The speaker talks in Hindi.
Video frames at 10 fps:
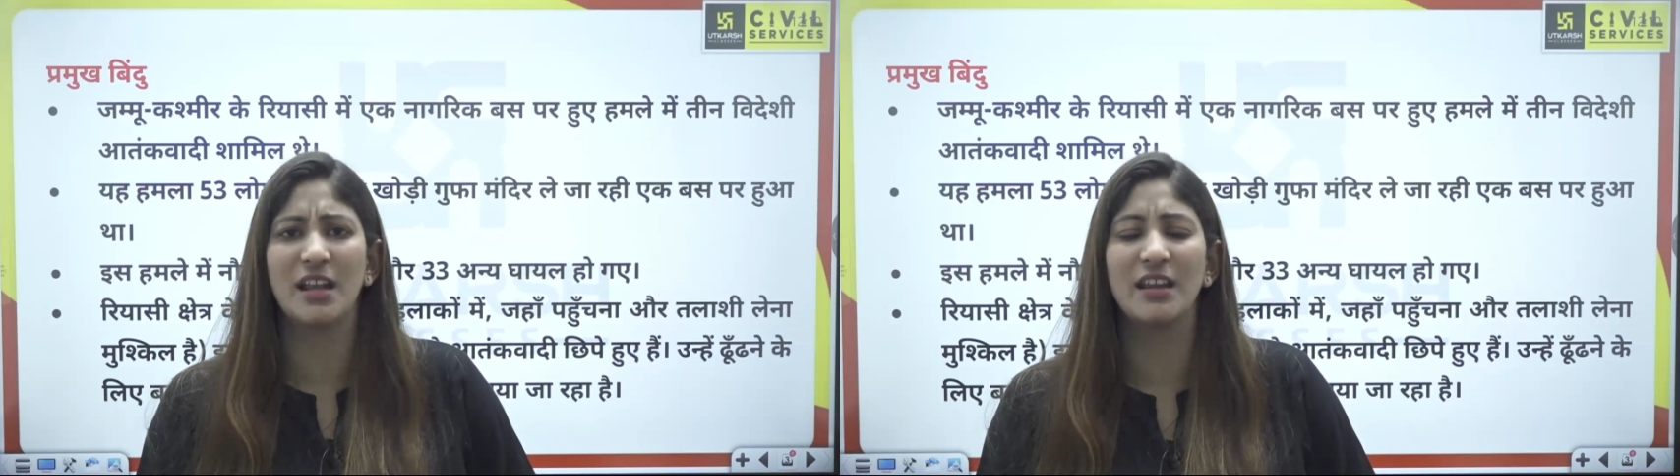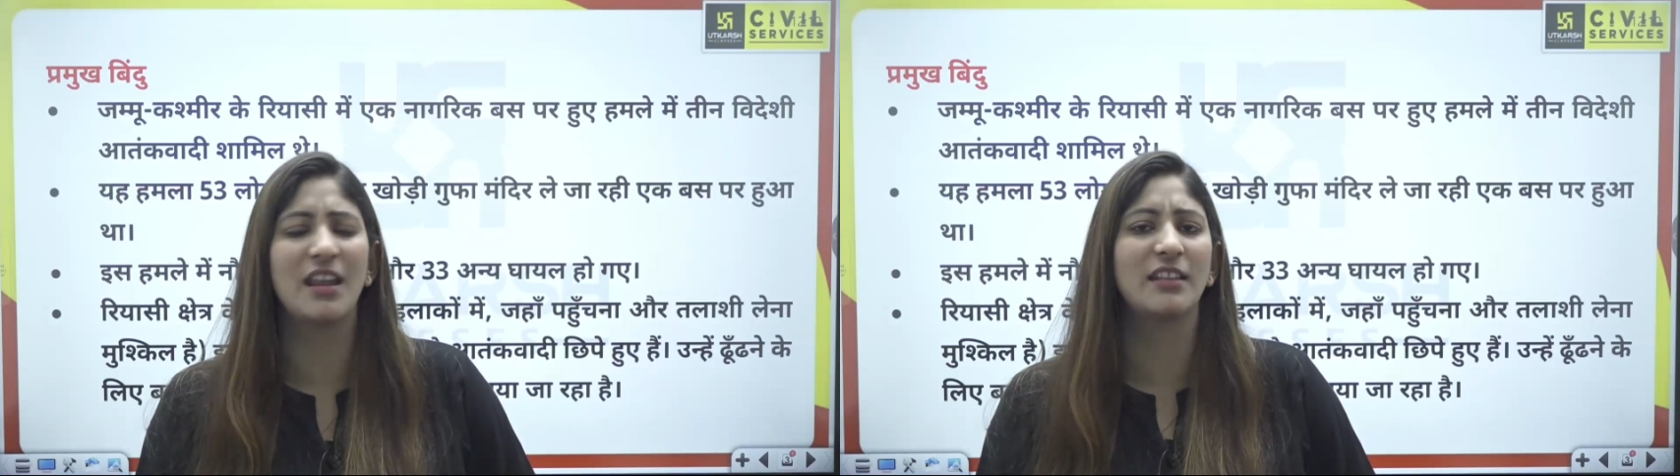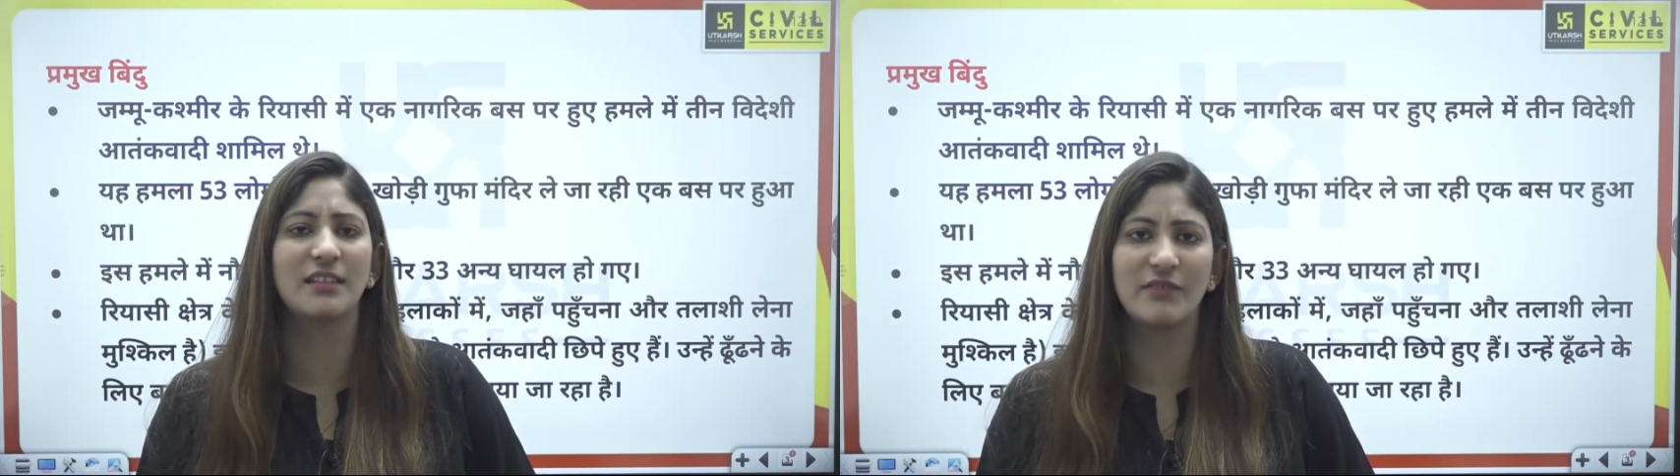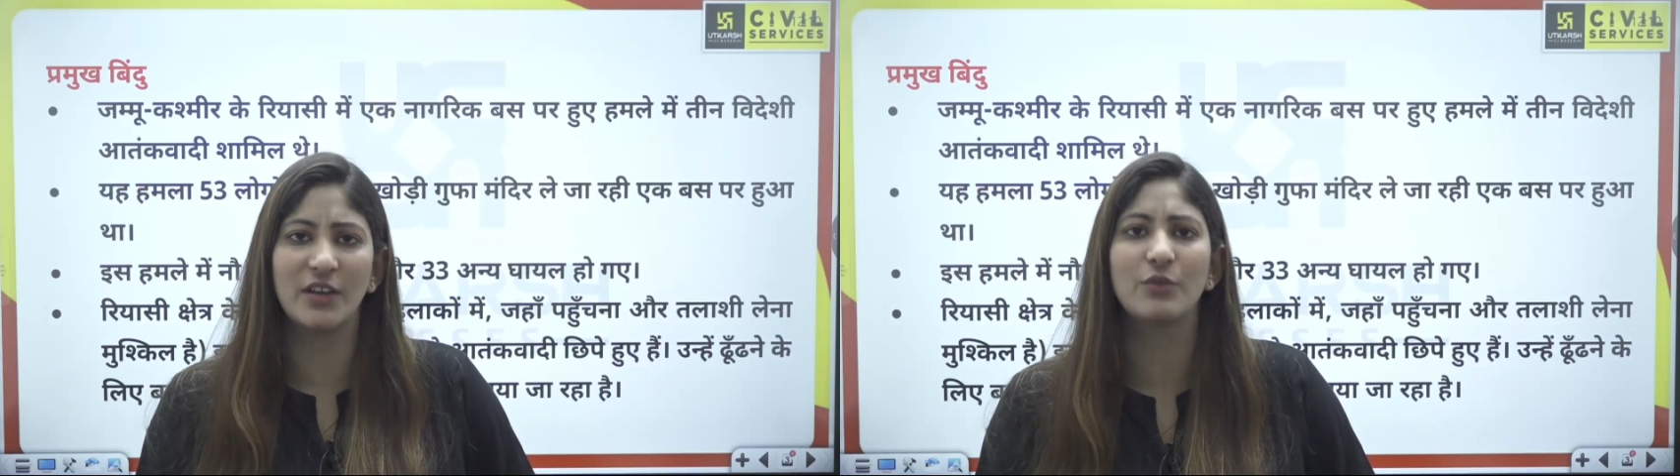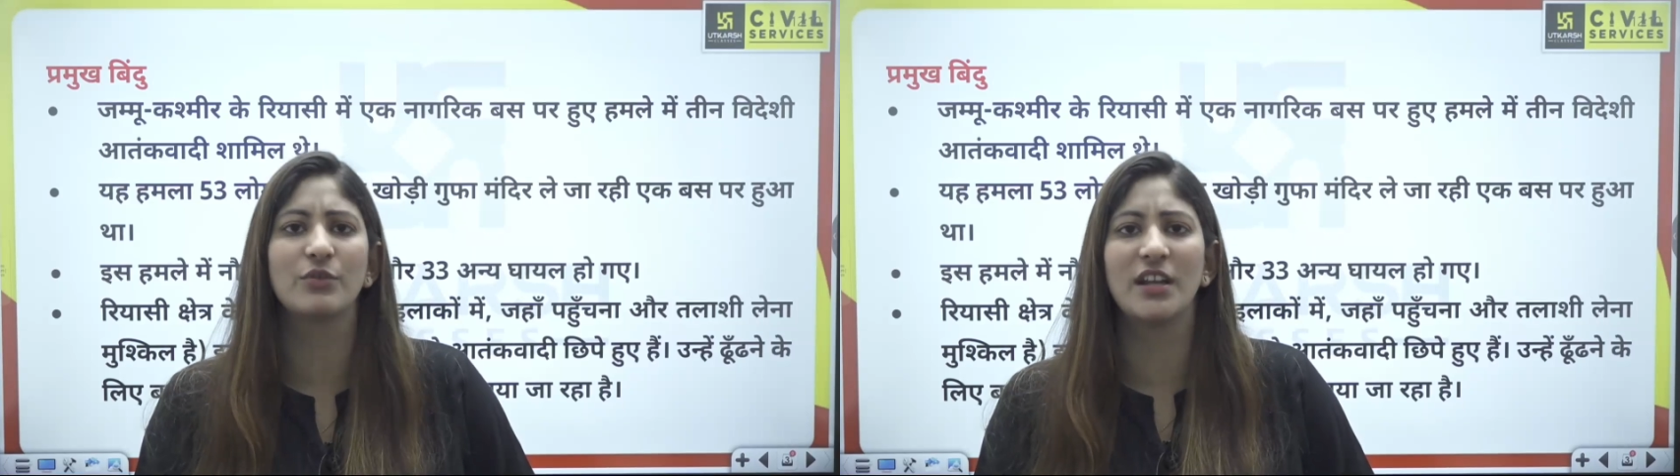है कि
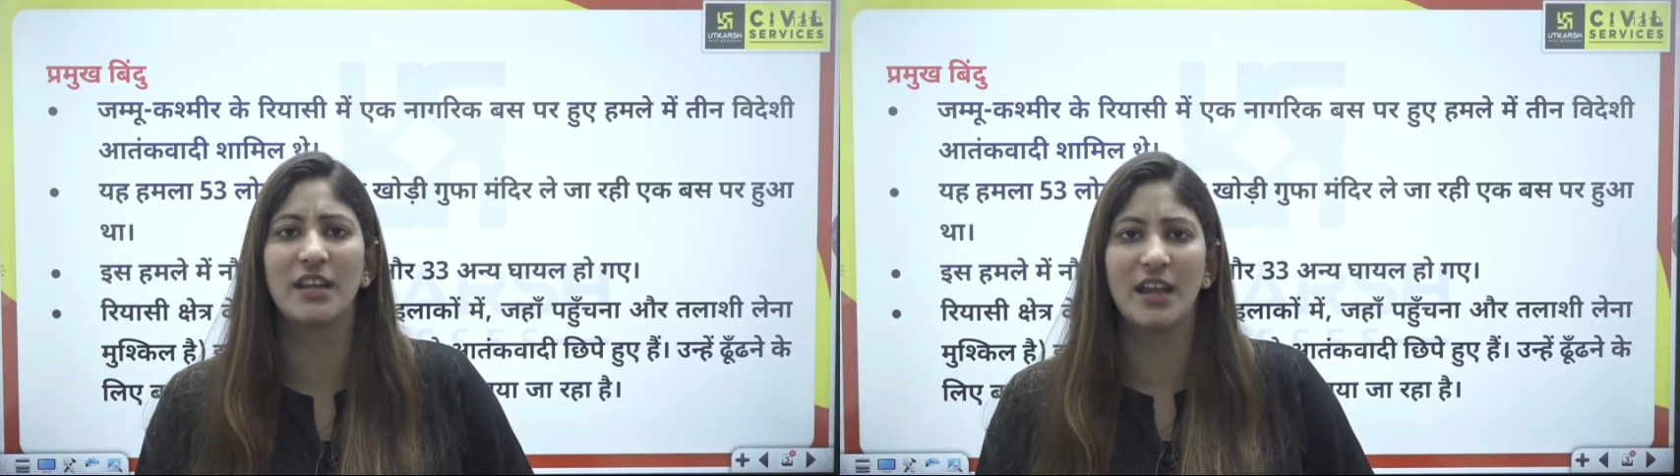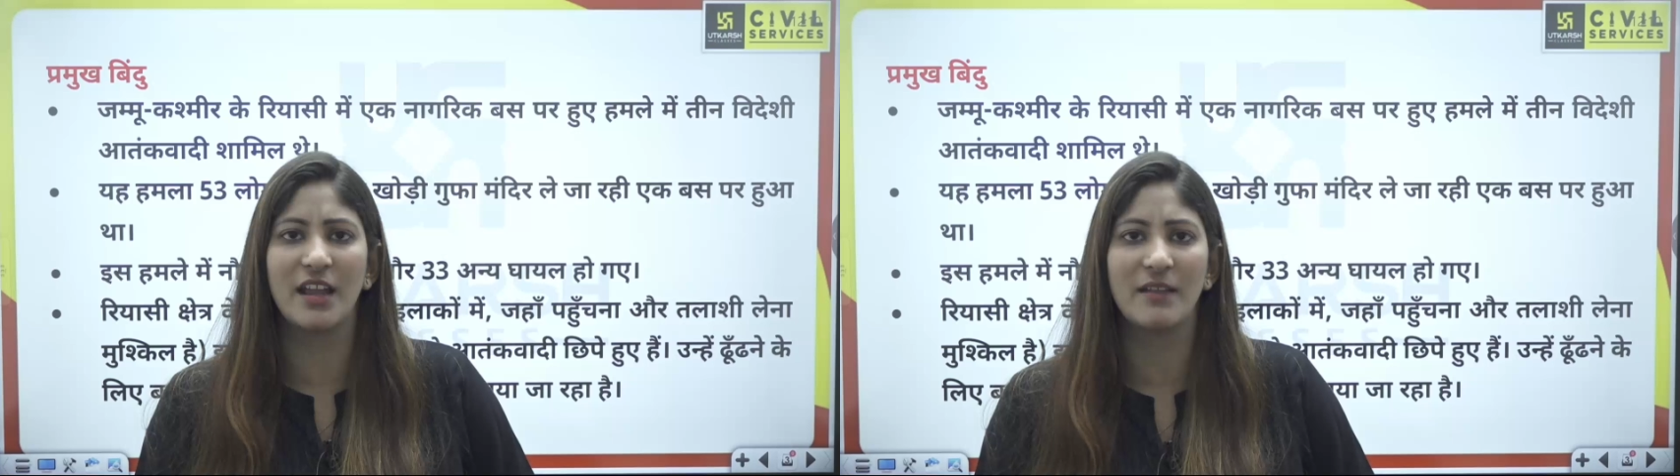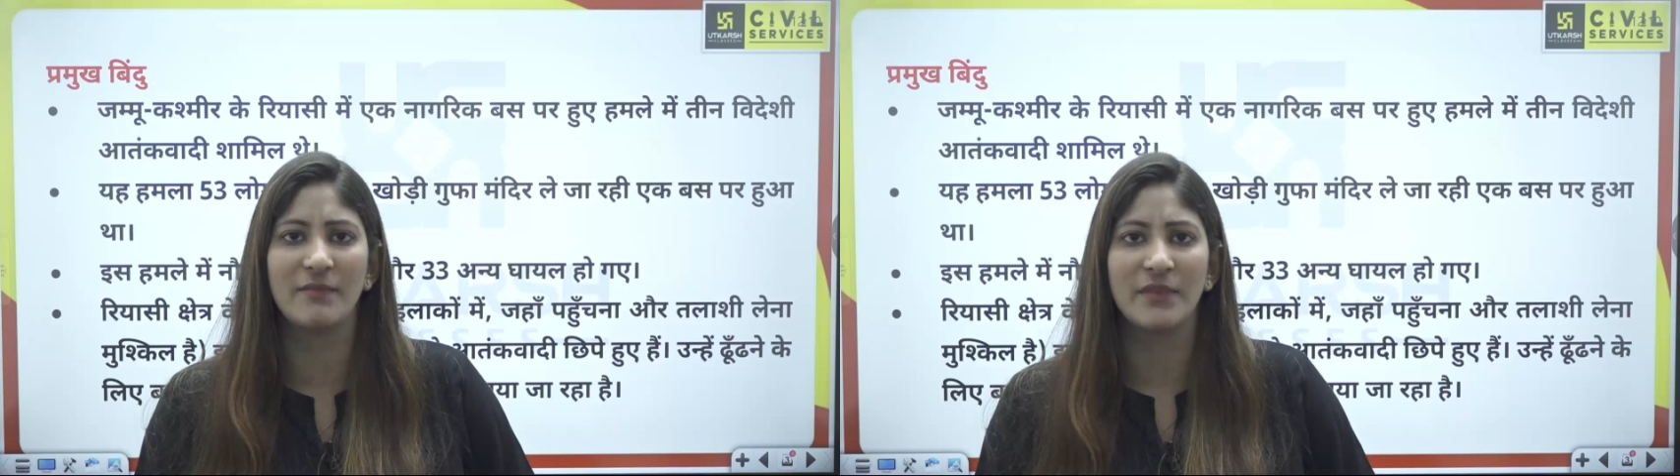आतंकवाद होता क्या है